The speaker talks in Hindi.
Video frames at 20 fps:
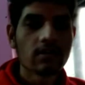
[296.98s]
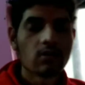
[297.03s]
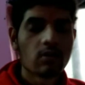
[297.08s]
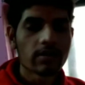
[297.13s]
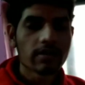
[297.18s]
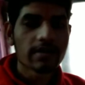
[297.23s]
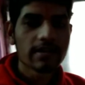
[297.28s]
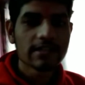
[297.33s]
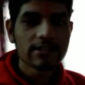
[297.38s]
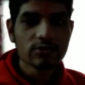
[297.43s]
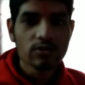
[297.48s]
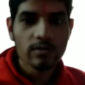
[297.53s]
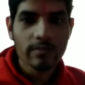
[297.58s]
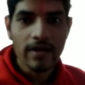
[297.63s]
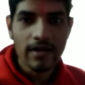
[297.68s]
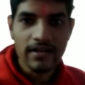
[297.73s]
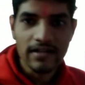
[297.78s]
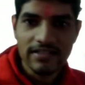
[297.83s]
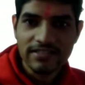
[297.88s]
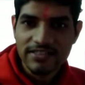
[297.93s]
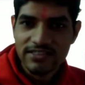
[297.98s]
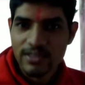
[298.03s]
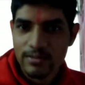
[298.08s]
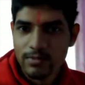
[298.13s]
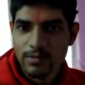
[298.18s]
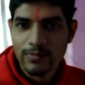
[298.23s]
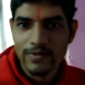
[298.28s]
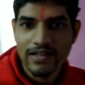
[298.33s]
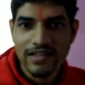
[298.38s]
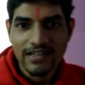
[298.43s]
तो गाइस तो अंकल जी से
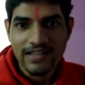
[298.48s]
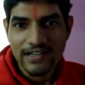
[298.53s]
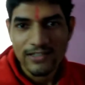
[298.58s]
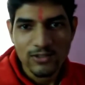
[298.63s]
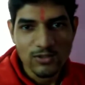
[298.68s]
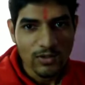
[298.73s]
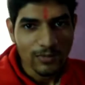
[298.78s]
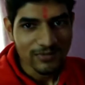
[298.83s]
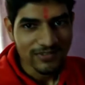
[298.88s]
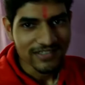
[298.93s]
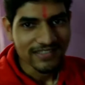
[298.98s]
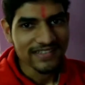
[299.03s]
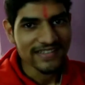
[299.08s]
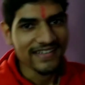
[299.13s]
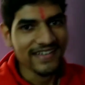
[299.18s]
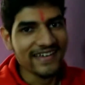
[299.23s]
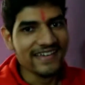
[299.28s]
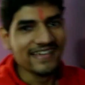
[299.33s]
भी मिल लिया तो अब चलते